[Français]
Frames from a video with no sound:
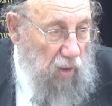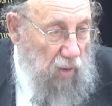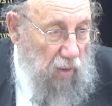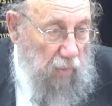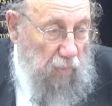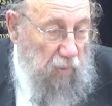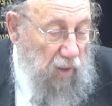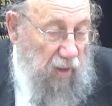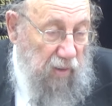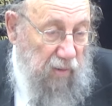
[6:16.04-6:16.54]

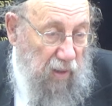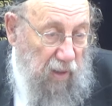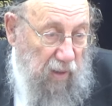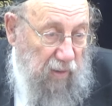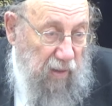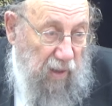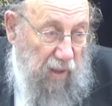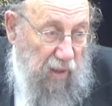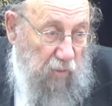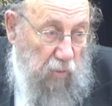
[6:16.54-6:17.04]

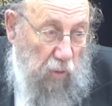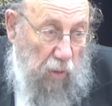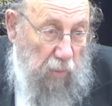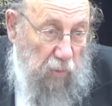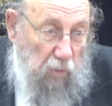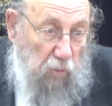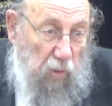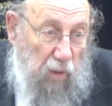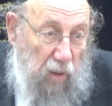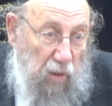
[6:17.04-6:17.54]

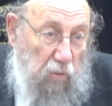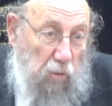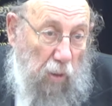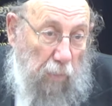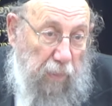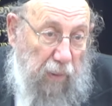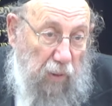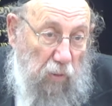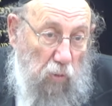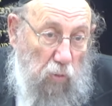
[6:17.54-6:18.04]
tu, as
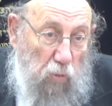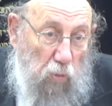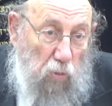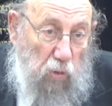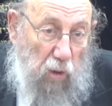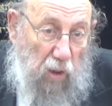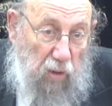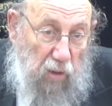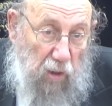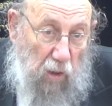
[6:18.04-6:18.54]
perdu tout
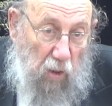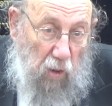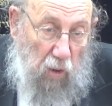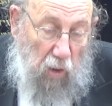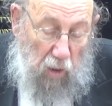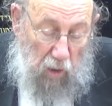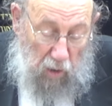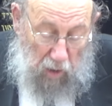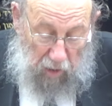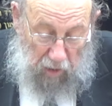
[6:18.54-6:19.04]
ton temps,
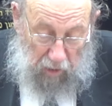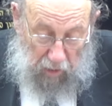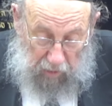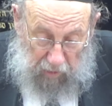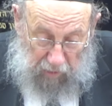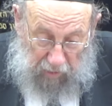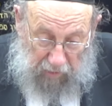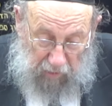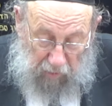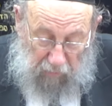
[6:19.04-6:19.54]

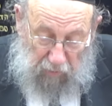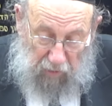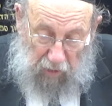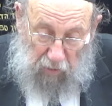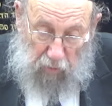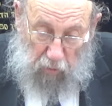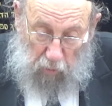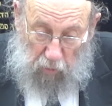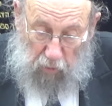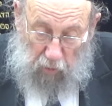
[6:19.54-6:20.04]
ta
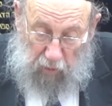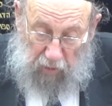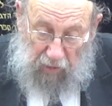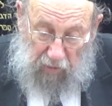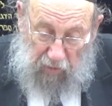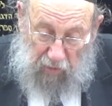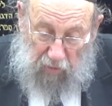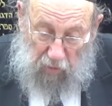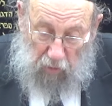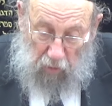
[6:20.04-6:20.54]
définition, ton
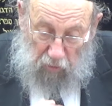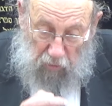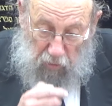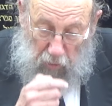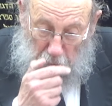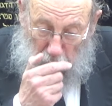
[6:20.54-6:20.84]
existence.